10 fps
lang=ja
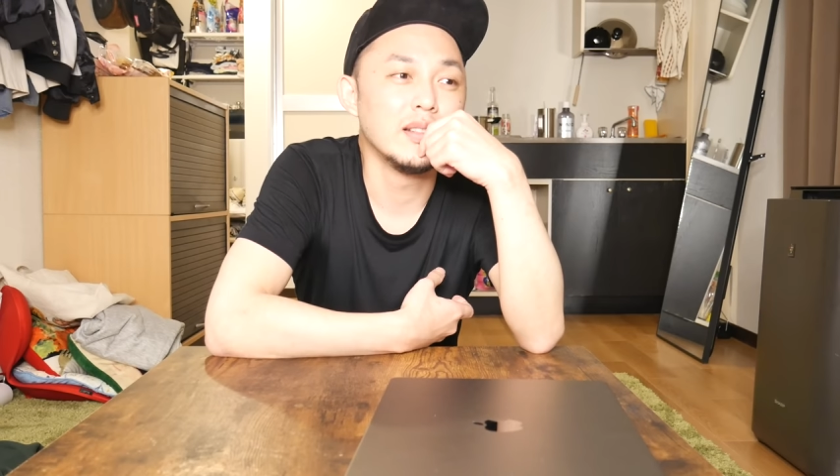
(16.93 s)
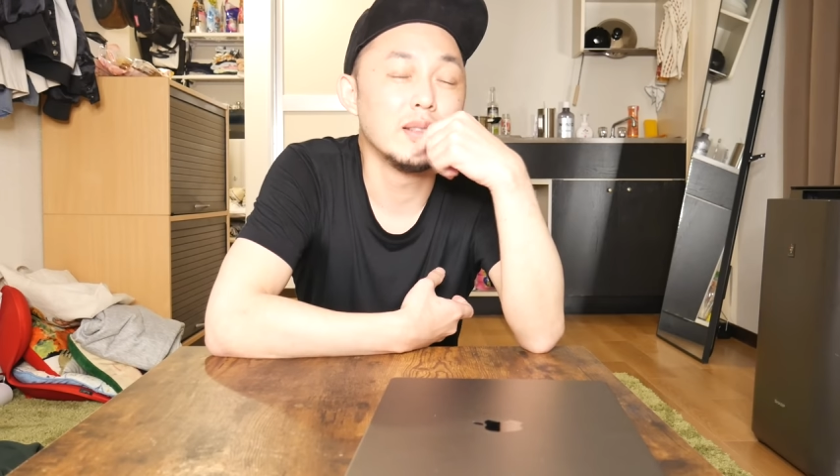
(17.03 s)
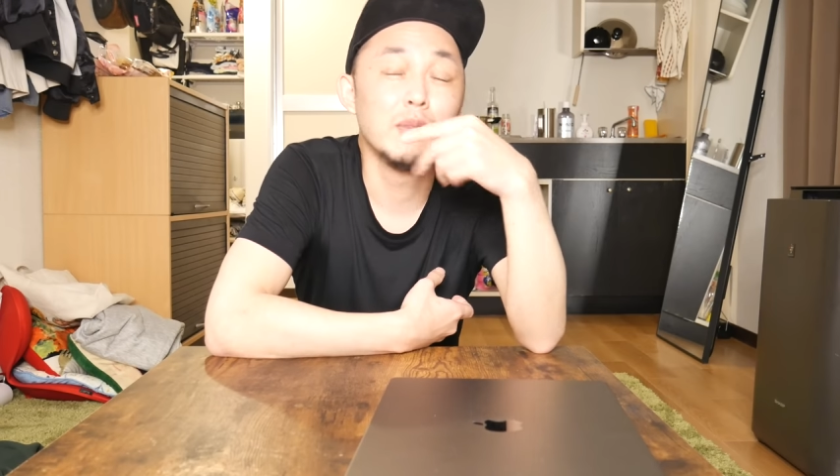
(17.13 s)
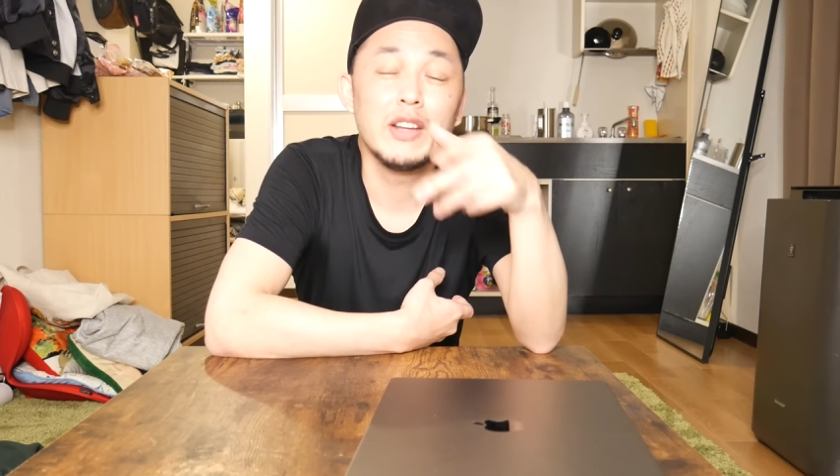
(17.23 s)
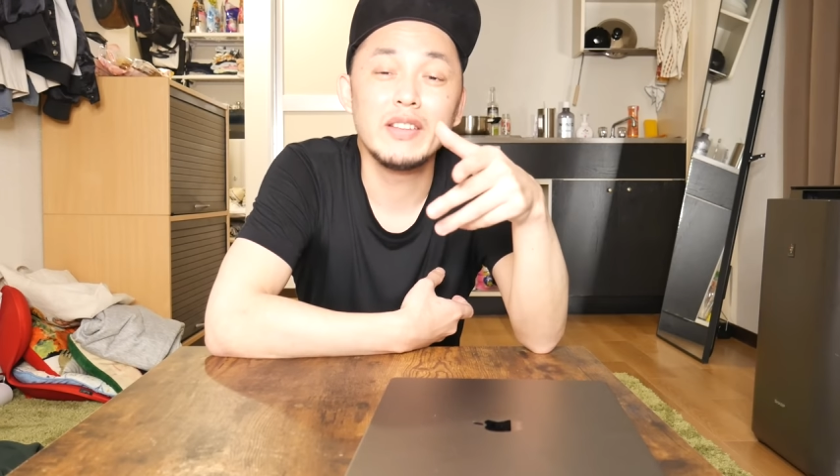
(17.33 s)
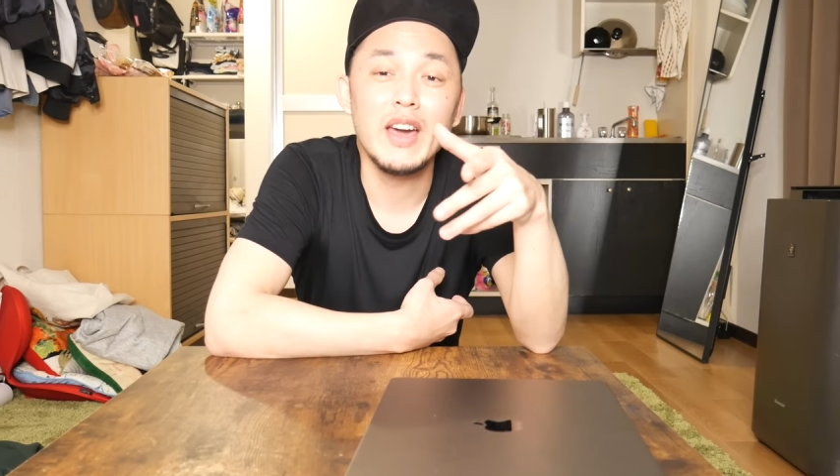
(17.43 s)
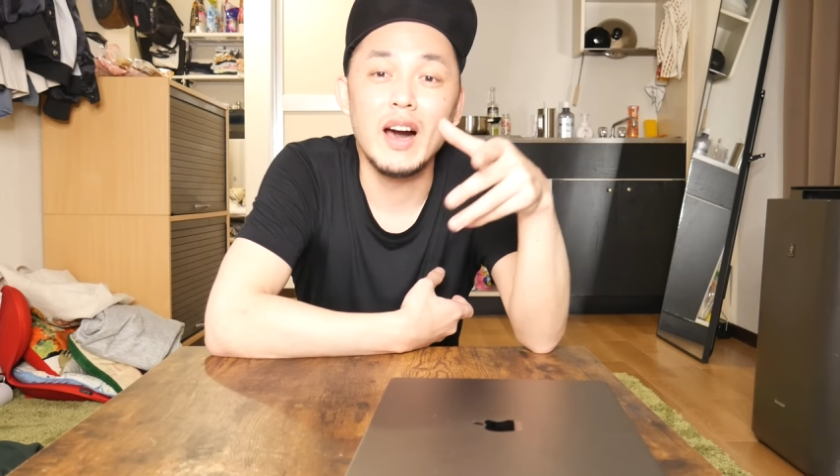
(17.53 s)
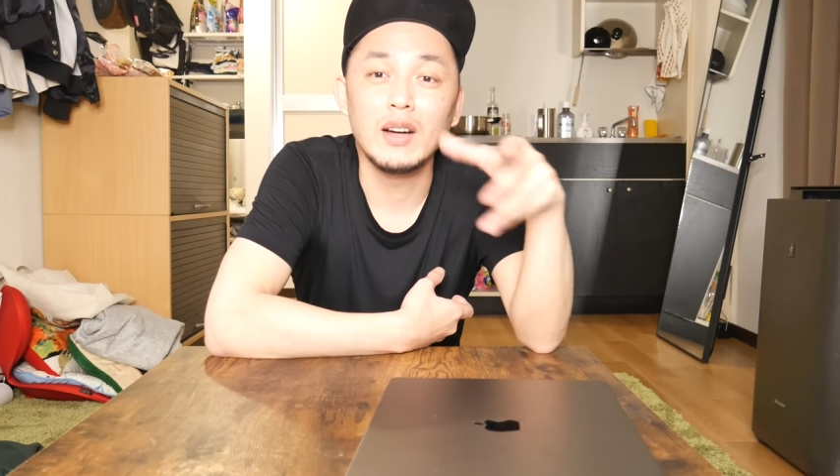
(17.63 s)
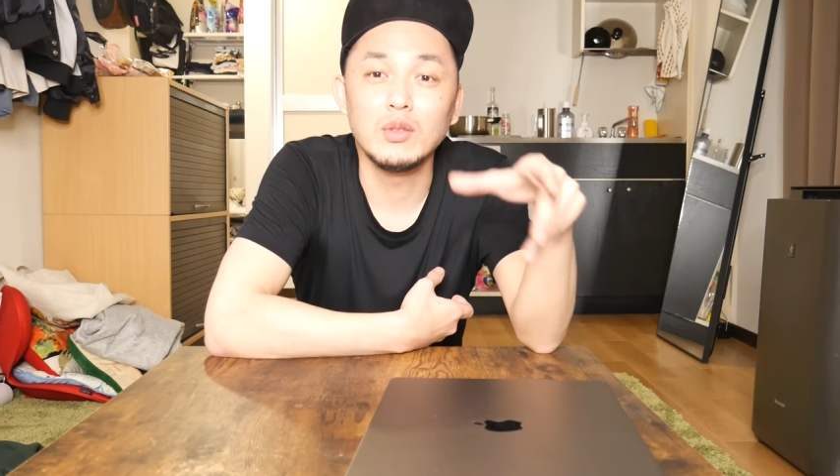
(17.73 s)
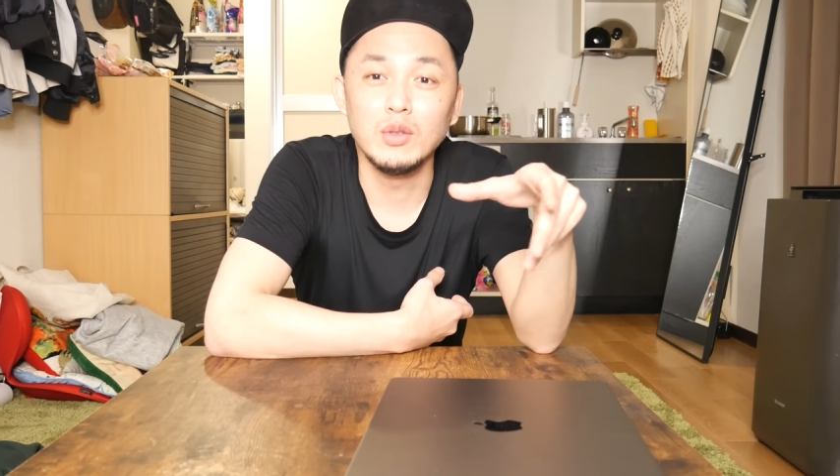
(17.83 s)

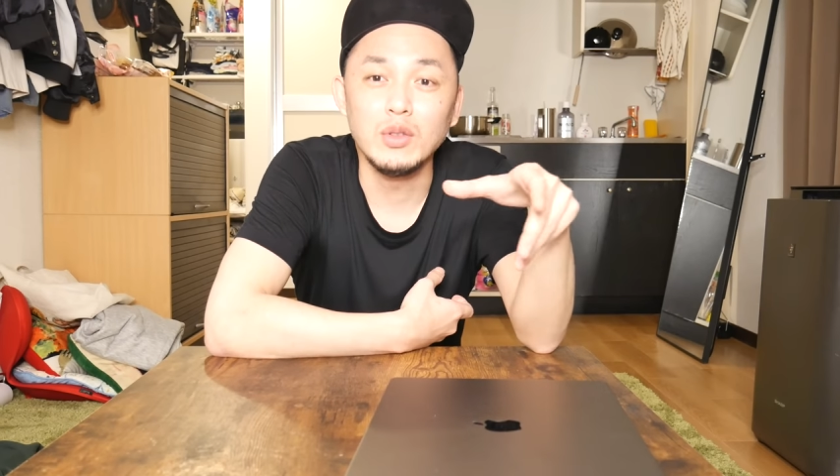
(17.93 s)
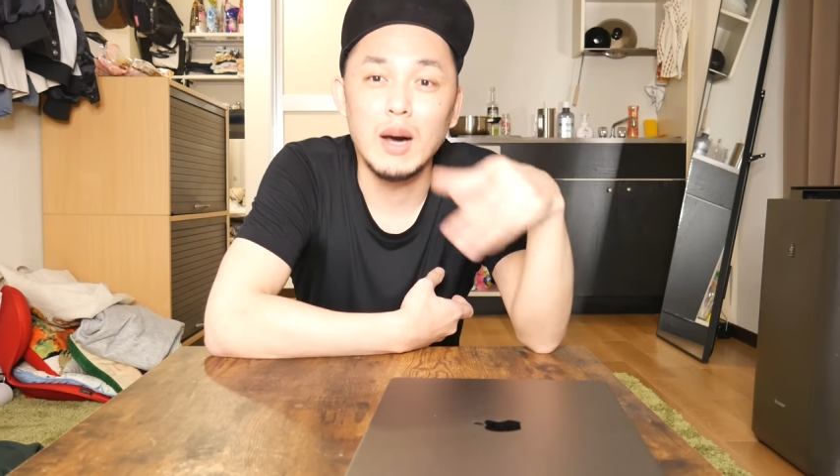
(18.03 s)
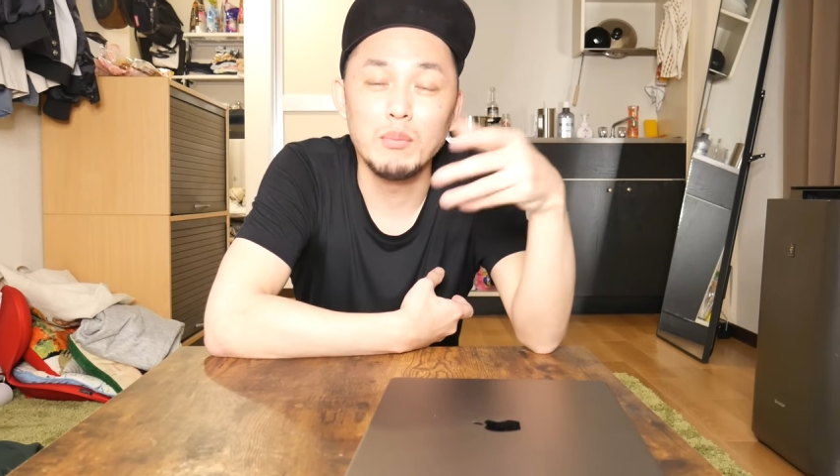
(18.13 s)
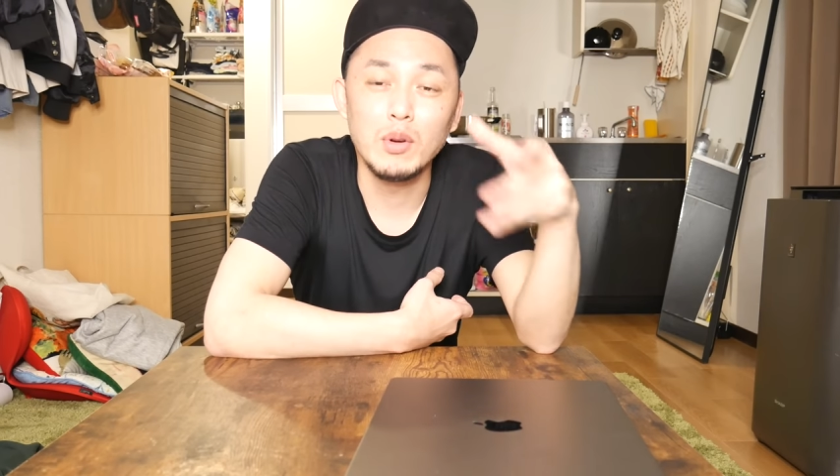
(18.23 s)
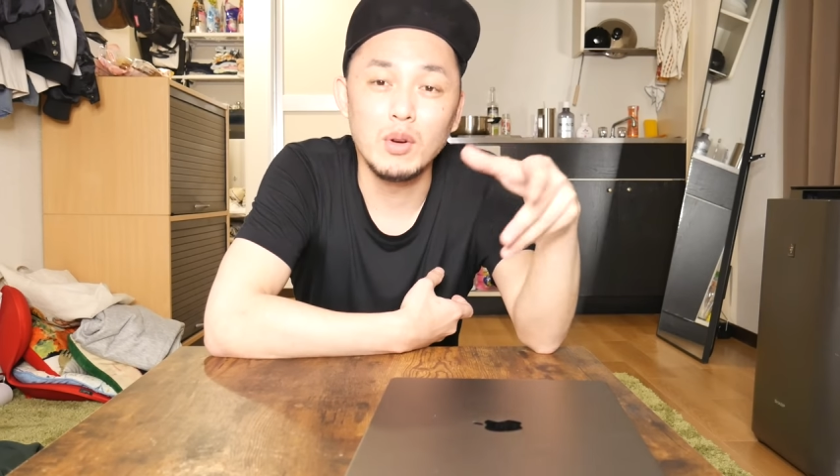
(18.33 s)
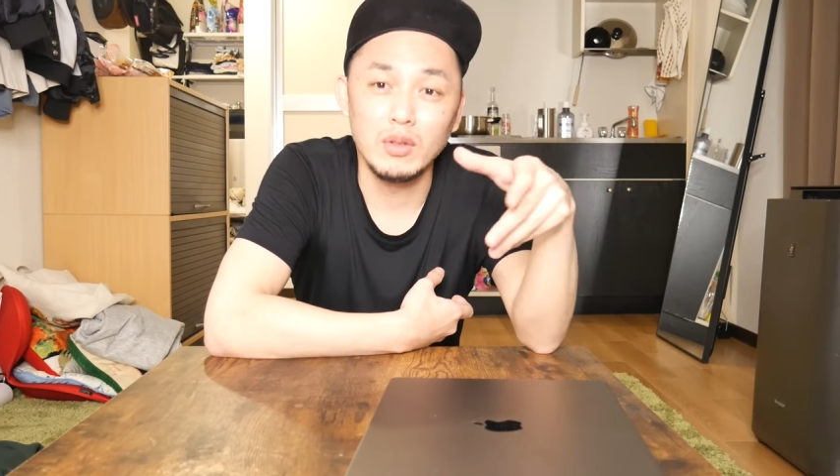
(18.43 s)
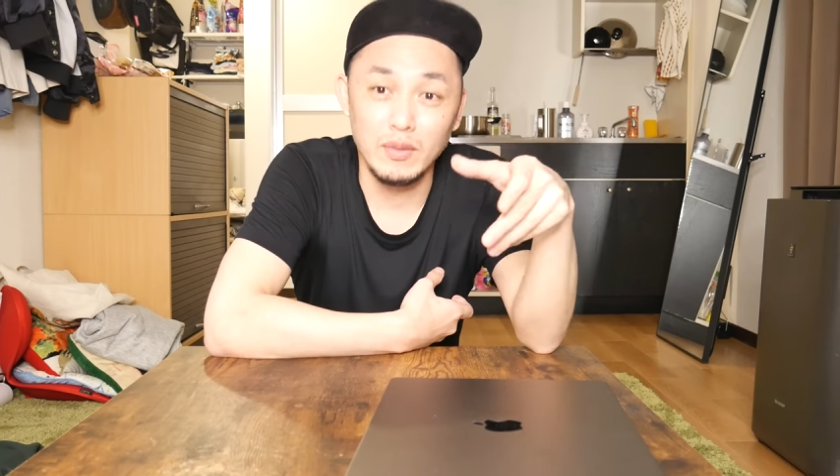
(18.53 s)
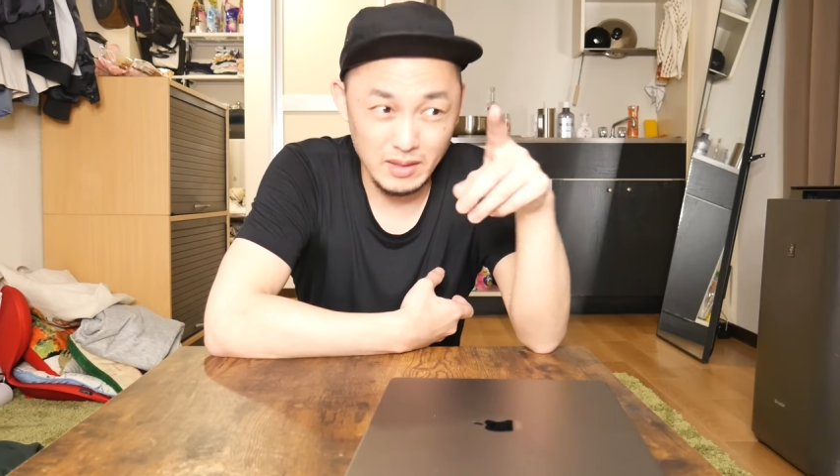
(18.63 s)
スブナルニアアクアップロード。